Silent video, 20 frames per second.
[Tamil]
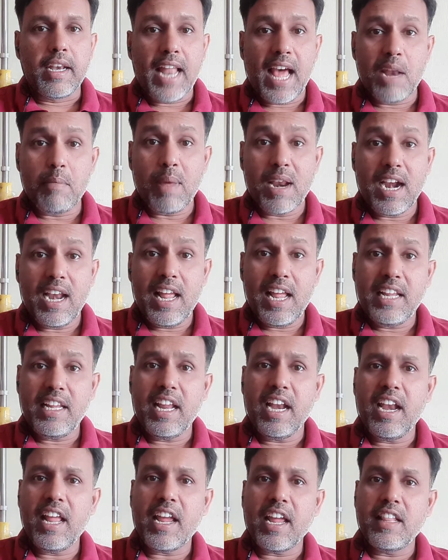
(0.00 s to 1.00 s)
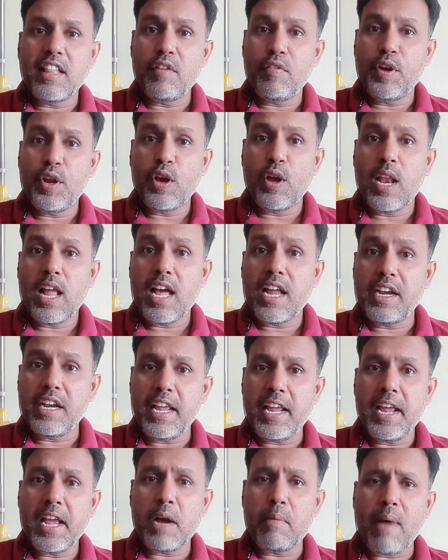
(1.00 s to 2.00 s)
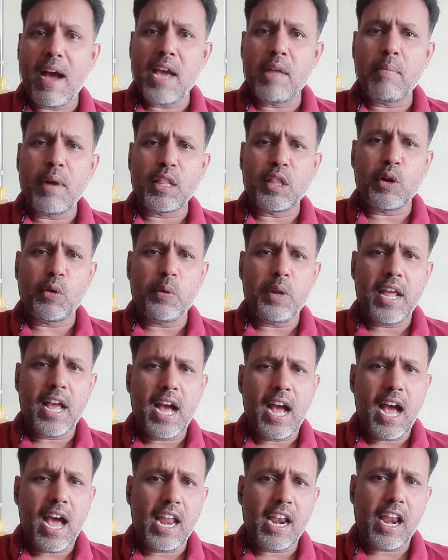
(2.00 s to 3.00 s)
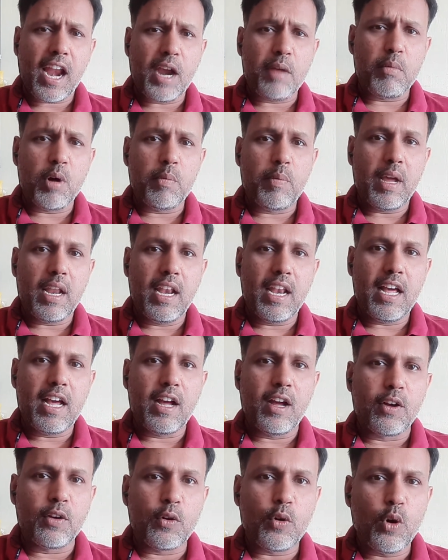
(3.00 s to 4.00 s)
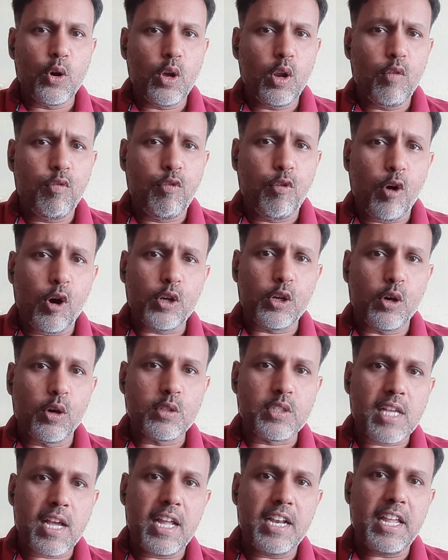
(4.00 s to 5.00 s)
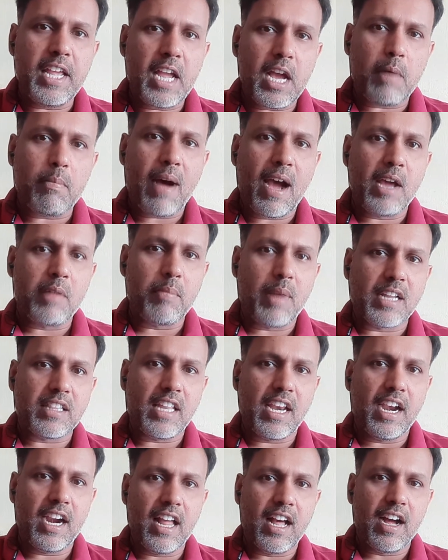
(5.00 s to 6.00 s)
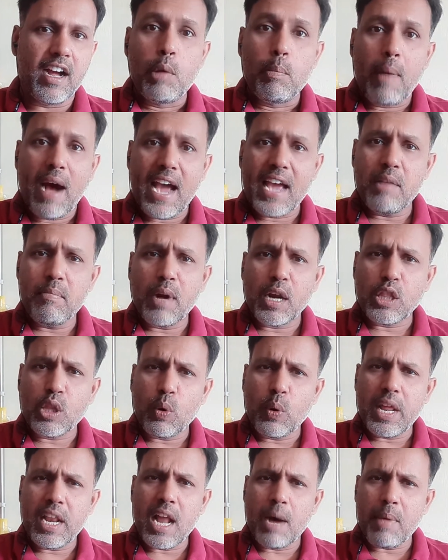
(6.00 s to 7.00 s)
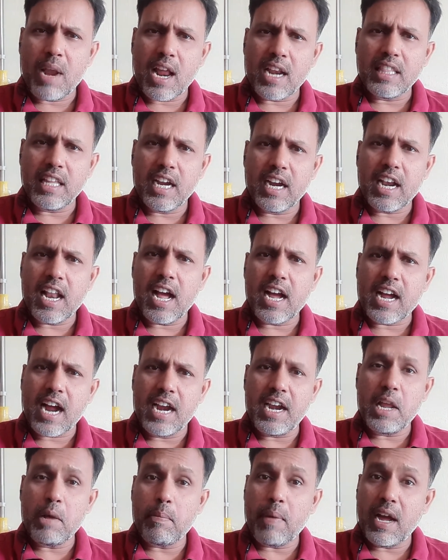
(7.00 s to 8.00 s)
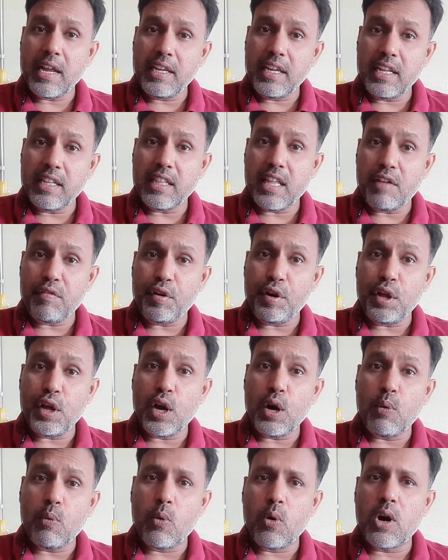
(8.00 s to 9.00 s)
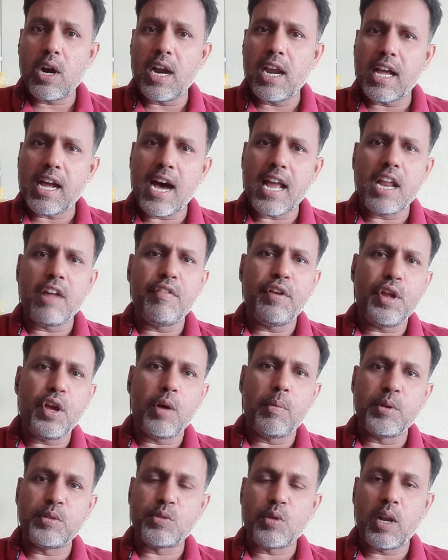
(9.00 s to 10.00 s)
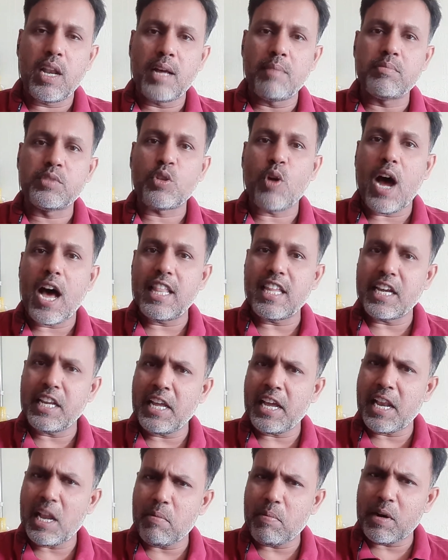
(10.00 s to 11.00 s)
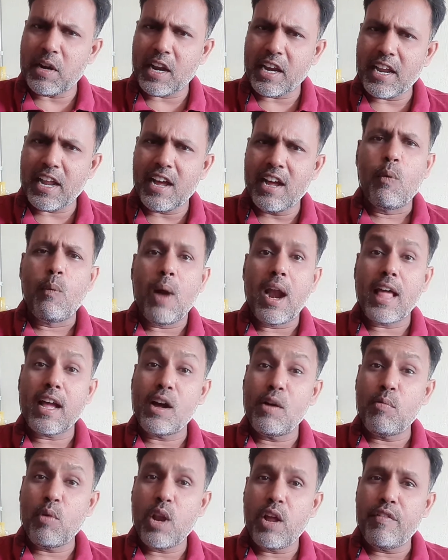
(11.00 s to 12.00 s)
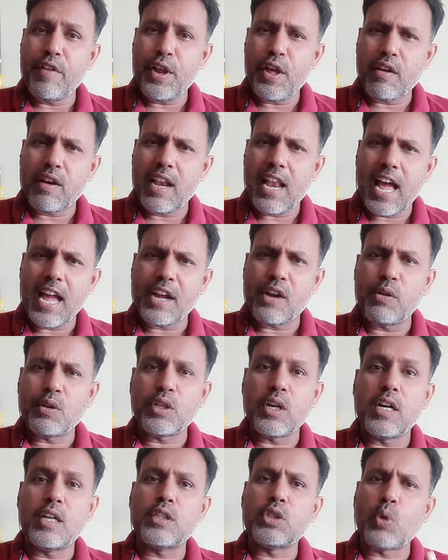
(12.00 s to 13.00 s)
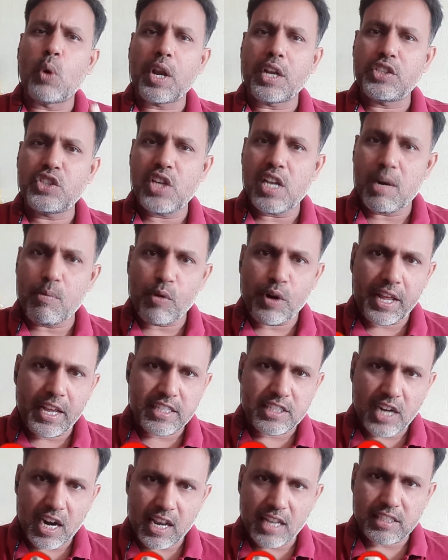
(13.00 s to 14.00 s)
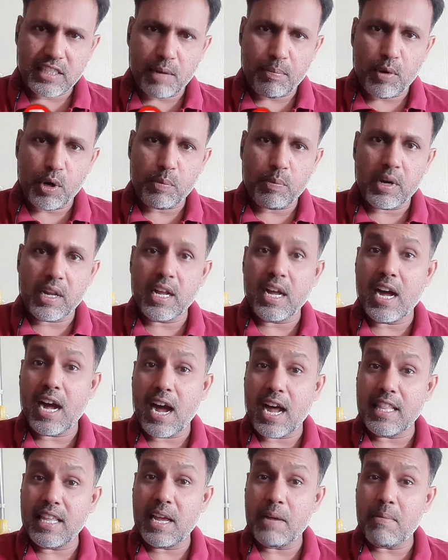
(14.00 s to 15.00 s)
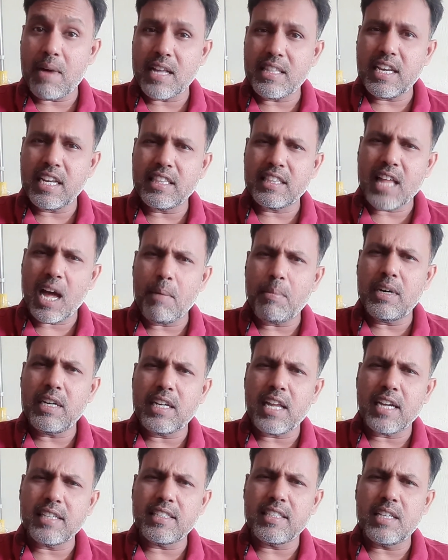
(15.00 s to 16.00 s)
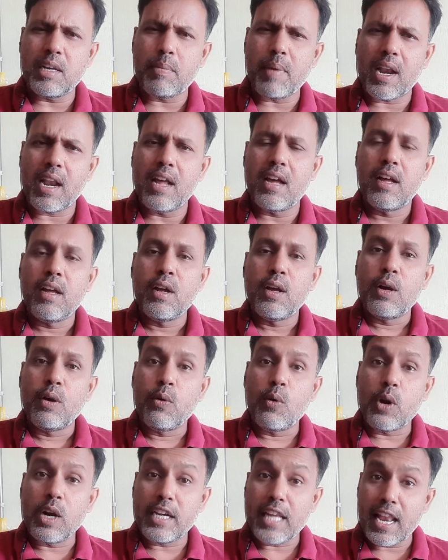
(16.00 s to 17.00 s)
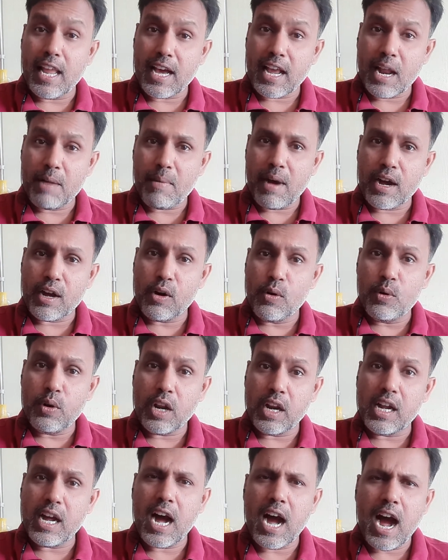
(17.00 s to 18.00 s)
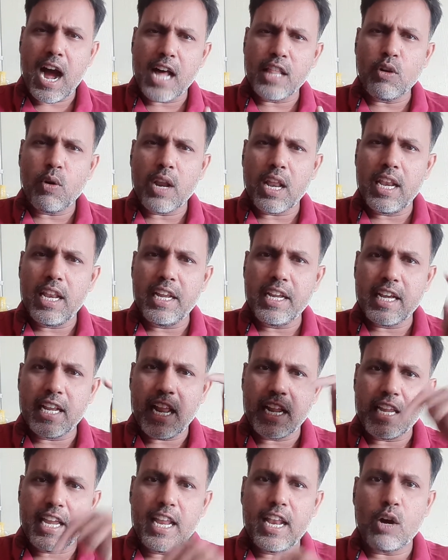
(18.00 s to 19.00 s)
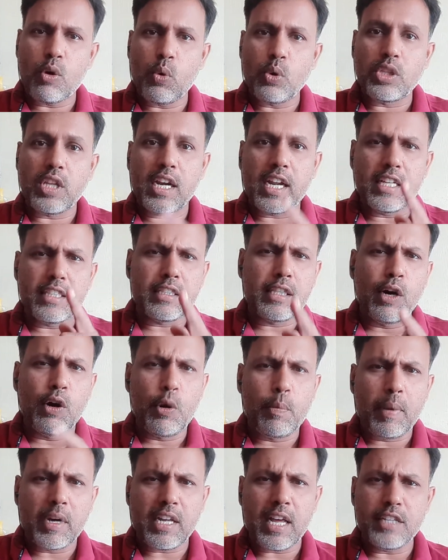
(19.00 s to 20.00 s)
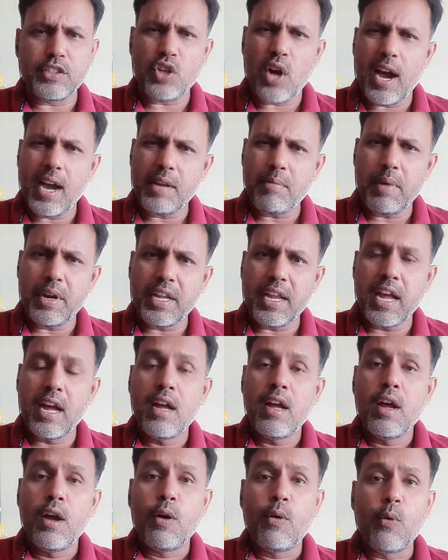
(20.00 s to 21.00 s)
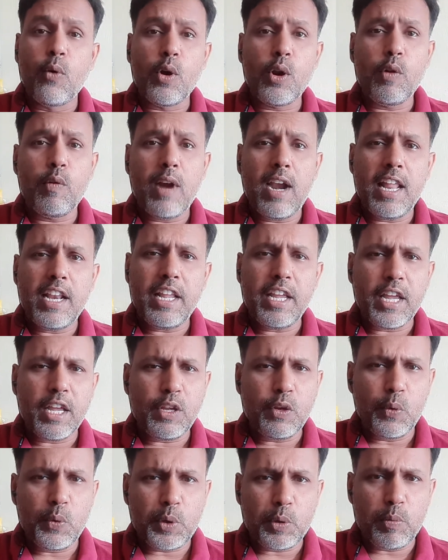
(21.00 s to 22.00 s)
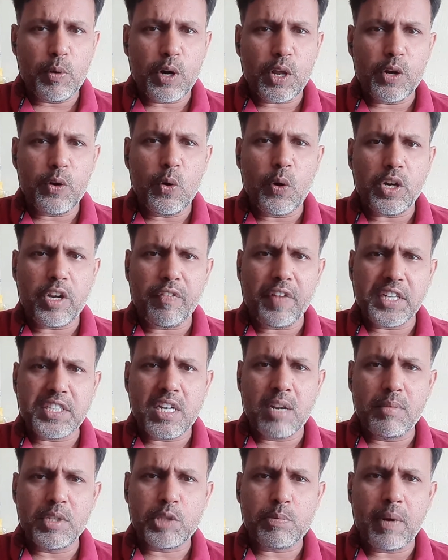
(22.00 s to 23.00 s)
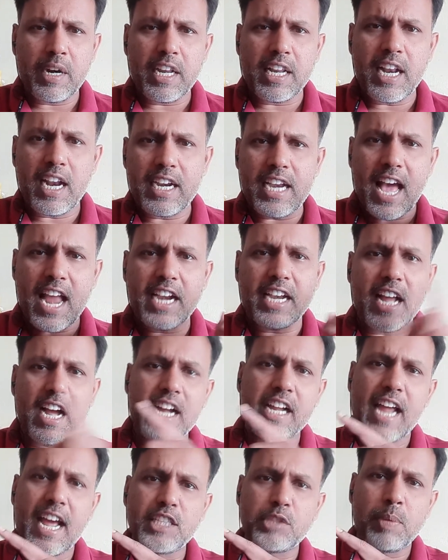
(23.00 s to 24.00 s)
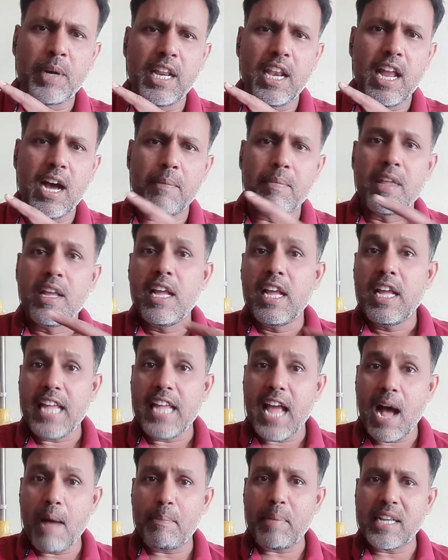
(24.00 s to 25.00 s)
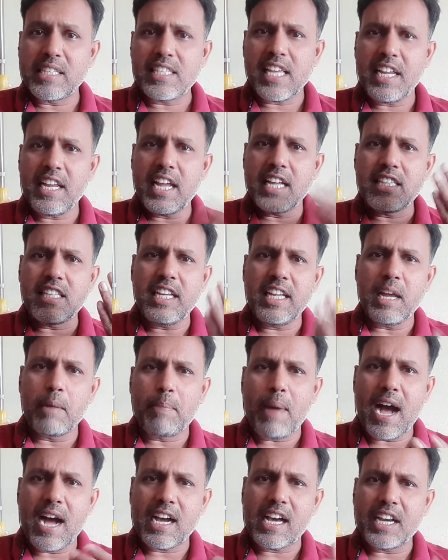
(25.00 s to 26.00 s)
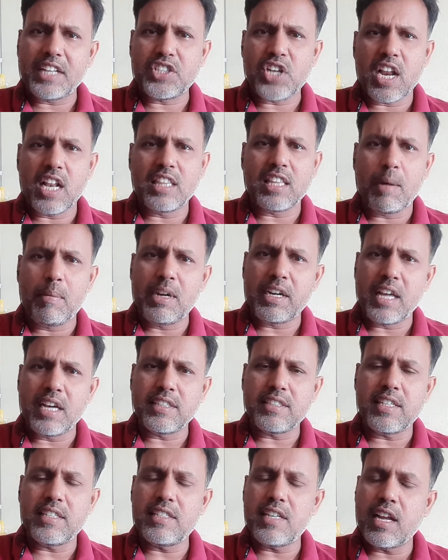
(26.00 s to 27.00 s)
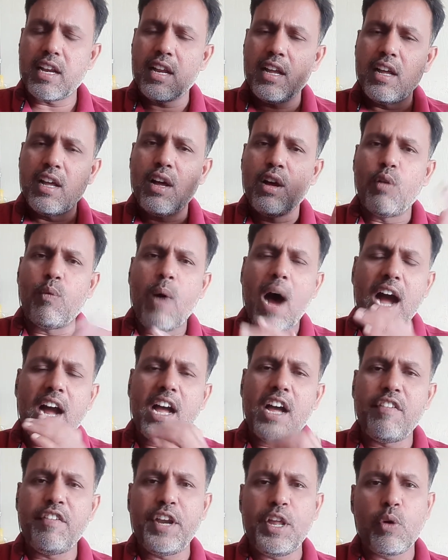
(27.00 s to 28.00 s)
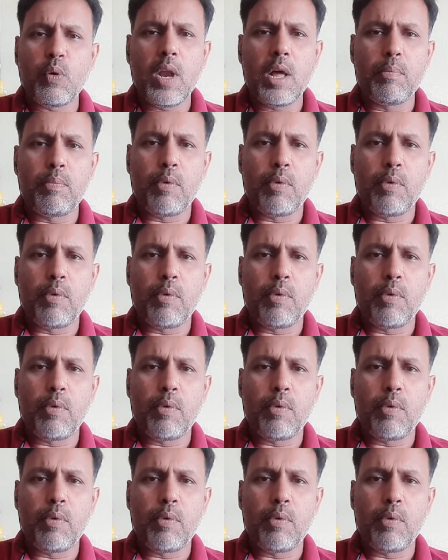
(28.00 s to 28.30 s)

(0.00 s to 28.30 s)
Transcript: நண்பர்களே இன்னைக்கு இந்த வீடியோவில் நீங்கள் பயன்படுத்தக்கூடிய ஆண்ட்ராய்டு மொபைலில் கூகுள் ஃபோட்டோஸை நீங்கள் பயன்படுத்துறீங்களா பயன்படுத்தக்கூடிய நபராக இருந்தீங்கன்னா கண்டிப்பாக இந்த வீடியோ உங்களுக்கான வீடியோ அப்படின்னு சொல்லலாம் ஸோ அதுக்கு நீங்கள் என்ன பண்ணுறீங்க வழக்கம் போல் வீடியோக்கு லைக் கொடுத்துக்காங்க தொடர்ச்சியாக நம்முடைய சேனலை சப்போர்ட் பண்ணுங்கள் அதே மாதிரி தமிழ் டெக் பேரில் ஒரு டெலகிராம் அக்கௌண்ட் இருக்கு அதோட லிங்க் நான் கீழே கொடுத்துருக்கேன் தேவைப்பட்டா ஜாயின் பண்ணிங்க ஒருவேளை நீங்கள் யூடியூபோட நோட்டிஃபிகேஷனை மிஸ் பண்ணிங்கன்னா டேரெக்டாக அங்கே கேட்ச் பண்ணிடலாம் என் பேர் செய்ய நீங்கள் பார்க்குற சேனல் தமிழ் டெக் ஜிஞ்சர் வாங்க வீடியோக்குள்ளே